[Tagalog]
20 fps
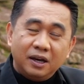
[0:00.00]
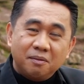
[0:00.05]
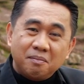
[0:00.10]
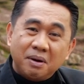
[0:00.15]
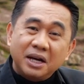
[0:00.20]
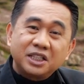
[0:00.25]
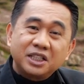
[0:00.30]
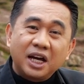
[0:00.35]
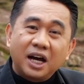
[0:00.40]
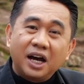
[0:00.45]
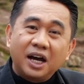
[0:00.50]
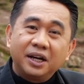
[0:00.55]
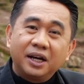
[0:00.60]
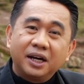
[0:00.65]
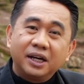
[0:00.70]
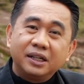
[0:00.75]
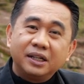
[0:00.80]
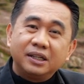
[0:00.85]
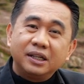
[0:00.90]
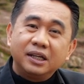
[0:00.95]
may sa
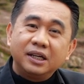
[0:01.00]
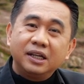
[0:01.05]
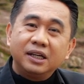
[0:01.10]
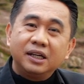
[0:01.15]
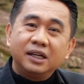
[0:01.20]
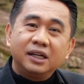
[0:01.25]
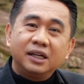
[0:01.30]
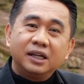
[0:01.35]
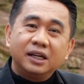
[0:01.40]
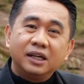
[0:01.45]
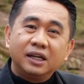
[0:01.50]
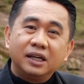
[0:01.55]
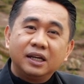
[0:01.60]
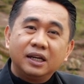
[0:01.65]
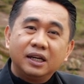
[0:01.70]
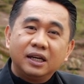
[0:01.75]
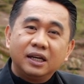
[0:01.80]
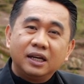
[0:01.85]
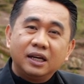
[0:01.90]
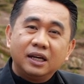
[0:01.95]
kadagiti
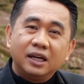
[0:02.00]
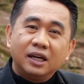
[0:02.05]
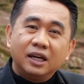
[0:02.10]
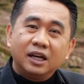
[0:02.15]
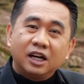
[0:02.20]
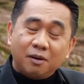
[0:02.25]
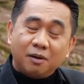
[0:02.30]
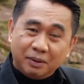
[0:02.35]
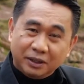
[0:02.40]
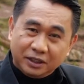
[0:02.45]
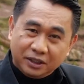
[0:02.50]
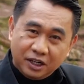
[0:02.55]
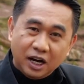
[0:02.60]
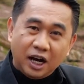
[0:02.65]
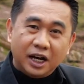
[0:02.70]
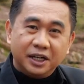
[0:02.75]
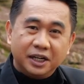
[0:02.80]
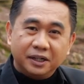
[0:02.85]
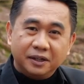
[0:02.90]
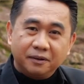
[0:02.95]

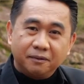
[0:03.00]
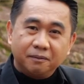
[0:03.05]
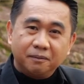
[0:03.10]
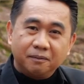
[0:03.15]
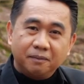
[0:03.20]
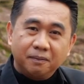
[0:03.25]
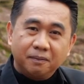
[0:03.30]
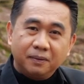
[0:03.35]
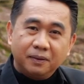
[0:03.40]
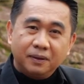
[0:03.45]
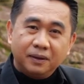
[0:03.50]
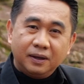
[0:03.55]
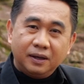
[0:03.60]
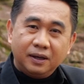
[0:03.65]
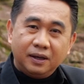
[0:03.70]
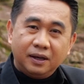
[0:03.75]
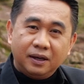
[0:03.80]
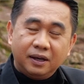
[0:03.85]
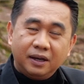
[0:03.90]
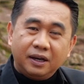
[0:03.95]
kapatgan
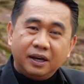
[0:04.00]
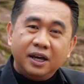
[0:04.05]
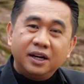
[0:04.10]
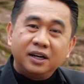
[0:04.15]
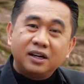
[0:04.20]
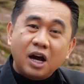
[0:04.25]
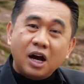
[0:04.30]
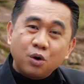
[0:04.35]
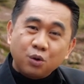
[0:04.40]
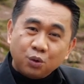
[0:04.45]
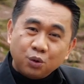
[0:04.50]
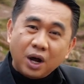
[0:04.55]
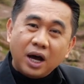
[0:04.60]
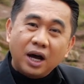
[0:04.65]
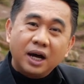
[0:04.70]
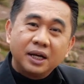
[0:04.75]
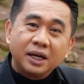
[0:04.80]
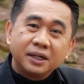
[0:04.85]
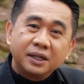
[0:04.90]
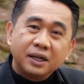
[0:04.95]
ken kang
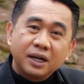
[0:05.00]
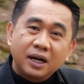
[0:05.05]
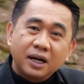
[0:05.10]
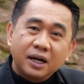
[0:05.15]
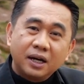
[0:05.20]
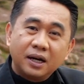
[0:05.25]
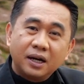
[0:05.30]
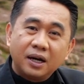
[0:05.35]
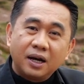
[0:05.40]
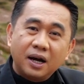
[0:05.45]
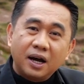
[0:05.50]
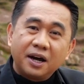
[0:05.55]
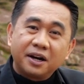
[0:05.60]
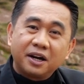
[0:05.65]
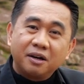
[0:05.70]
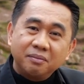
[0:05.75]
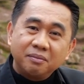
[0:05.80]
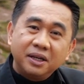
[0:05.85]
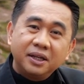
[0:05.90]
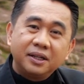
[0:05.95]
runaan nga
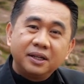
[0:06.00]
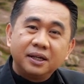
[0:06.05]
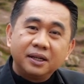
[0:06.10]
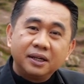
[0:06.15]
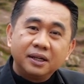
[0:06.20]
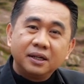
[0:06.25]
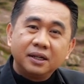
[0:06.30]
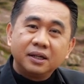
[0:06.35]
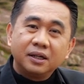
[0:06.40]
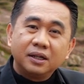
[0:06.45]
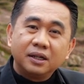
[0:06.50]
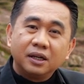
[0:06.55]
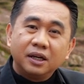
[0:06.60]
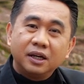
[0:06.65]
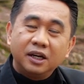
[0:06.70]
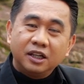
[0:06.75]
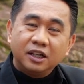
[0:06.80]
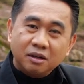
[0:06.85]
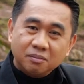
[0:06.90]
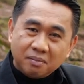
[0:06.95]
aramiden
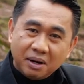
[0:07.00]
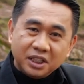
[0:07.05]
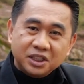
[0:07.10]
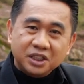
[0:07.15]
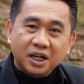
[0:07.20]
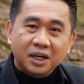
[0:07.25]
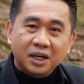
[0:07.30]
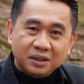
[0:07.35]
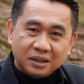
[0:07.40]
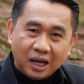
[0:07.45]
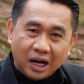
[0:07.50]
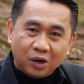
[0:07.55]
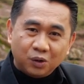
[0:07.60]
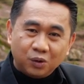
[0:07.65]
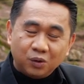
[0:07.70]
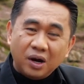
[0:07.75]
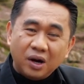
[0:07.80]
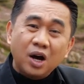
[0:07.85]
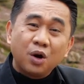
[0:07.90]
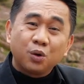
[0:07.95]
iti may nga
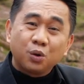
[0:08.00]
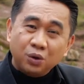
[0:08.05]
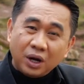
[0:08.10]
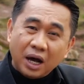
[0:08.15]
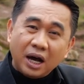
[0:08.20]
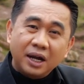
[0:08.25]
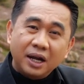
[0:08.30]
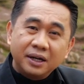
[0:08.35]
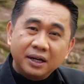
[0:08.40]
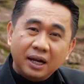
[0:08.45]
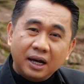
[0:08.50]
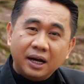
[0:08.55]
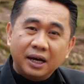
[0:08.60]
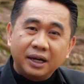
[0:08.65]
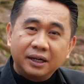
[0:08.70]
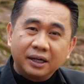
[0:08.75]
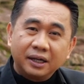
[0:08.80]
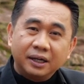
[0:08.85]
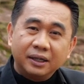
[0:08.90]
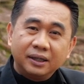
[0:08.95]
tao, kang runaan na
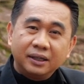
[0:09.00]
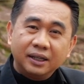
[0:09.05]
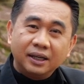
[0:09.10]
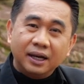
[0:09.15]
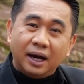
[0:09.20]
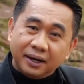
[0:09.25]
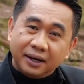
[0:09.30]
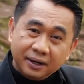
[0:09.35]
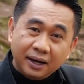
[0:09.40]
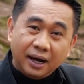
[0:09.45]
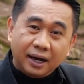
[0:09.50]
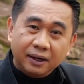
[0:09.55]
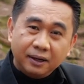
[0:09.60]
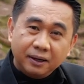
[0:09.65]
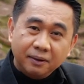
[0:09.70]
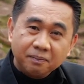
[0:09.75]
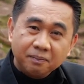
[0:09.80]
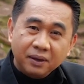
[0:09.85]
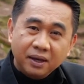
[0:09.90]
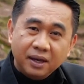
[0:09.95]
kadagiti
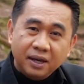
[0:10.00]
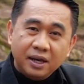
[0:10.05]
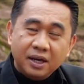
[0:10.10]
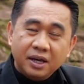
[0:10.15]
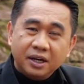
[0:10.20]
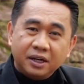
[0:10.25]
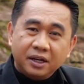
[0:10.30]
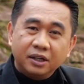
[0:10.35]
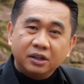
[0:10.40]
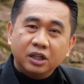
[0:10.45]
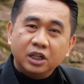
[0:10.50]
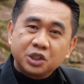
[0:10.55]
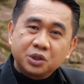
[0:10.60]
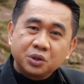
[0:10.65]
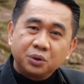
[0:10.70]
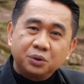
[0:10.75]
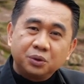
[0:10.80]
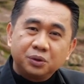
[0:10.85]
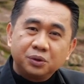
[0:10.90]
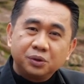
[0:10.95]
anak, ket
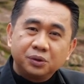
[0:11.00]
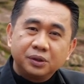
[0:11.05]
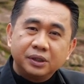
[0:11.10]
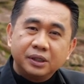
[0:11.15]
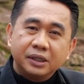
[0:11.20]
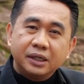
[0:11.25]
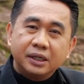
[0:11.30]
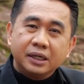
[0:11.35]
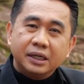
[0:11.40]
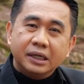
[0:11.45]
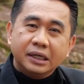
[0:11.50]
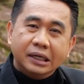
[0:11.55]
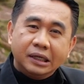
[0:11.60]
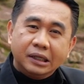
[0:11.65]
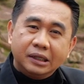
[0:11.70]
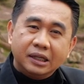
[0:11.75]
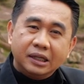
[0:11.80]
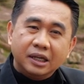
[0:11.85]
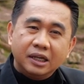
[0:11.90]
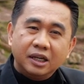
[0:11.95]
iso
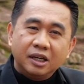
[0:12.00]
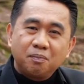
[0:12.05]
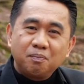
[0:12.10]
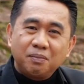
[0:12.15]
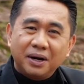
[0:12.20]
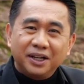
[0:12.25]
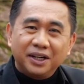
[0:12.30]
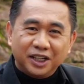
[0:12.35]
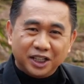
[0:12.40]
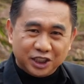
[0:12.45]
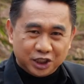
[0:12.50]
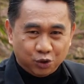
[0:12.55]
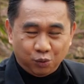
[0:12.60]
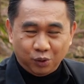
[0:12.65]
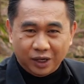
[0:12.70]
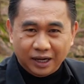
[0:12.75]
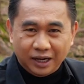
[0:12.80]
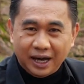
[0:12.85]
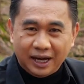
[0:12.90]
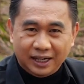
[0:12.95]
iti
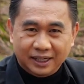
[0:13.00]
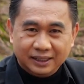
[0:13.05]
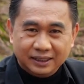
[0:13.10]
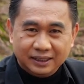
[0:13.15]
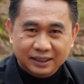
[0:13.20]
panagiskwela,